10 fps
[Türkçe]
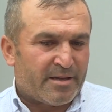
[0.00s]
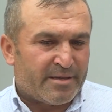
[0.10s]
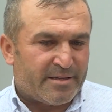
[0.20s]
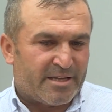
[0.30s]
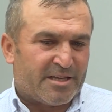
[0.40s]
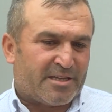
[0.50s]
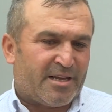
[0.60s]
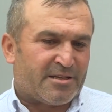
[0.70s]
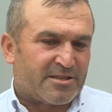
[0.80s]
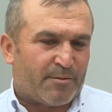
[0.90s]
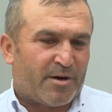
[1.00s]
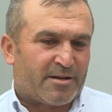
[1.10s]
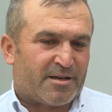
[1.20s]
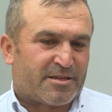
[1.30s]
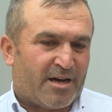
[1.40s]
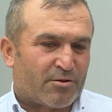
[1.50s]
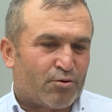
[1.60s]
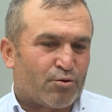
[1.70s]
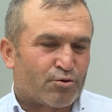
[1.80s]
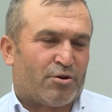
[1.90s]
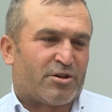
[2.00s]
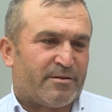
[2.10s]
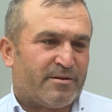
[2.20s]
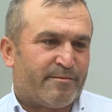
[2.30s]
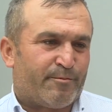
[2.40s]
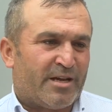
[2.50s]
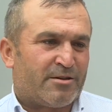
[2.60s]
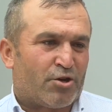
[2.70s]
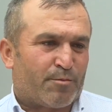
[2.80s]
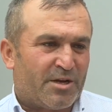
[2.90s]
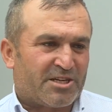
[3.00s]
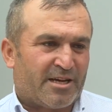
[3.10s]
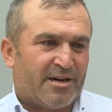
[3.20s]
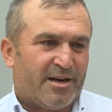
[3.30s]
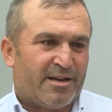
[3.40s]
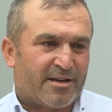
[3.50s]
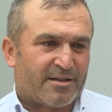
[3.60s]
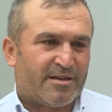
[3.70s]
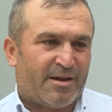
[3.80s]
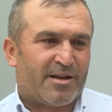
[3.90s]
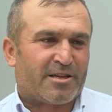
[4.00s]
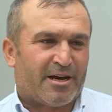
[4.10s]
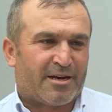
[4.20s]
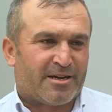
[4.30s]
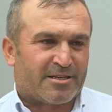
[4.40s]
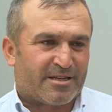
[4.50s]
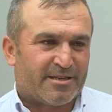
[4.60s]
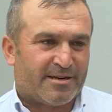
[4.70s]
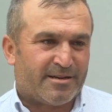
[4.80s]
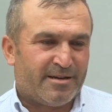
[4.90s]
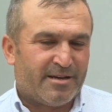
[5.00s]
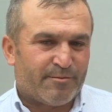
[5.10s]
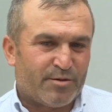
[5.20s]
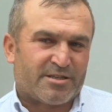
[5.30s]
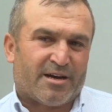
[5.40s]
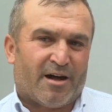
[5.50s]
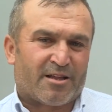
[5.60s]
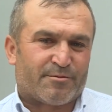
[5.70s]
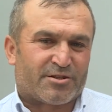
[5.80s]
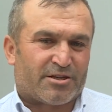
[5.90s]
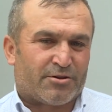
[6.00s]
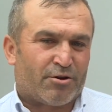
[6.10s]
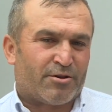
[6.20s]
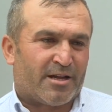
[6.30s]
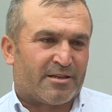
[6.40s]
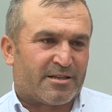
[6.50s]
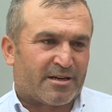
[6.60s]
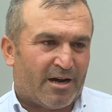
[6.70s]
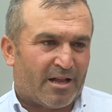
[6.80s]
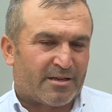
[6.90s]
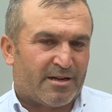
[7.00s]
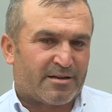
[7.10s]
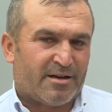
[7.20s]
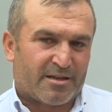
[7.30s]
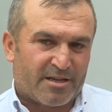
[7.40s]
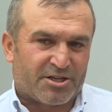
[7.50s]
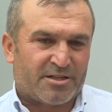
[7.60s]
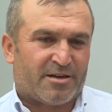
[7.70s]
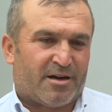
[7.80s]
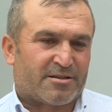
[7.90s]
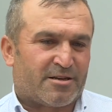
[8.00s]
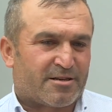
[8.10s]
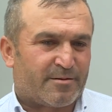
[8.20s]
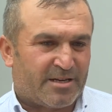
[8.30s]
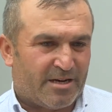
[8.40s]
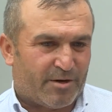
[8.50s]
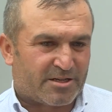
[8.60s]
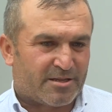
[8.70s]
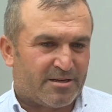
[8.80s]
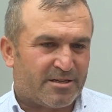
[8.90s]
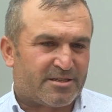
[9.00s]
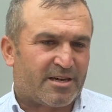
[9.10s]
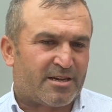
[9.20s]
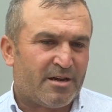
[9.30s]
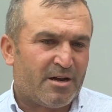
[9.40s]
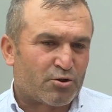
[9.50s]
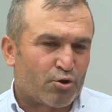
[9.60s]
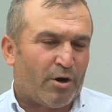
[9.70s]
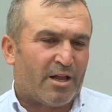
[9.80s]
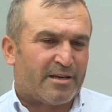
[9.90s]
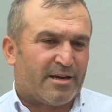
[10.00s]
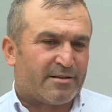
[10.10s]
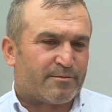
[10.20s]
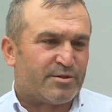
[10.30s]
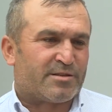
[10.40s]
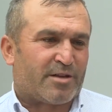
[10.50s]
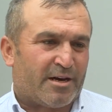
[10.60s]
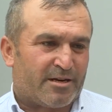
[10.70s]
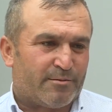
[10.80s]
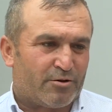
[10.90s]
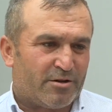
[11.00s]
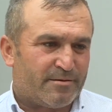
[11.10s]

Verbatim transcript: Yedikten sabahına saat 9-10 gibi beni 4-5 tane aile aradı. Hemen tarhana istediler. Biz de aldığımız yeri yönlendirdik, aldılar. Hatta şimdi hazırlık yine başladılar. İstek çoğaldı yani bizim tarhana bölgenin.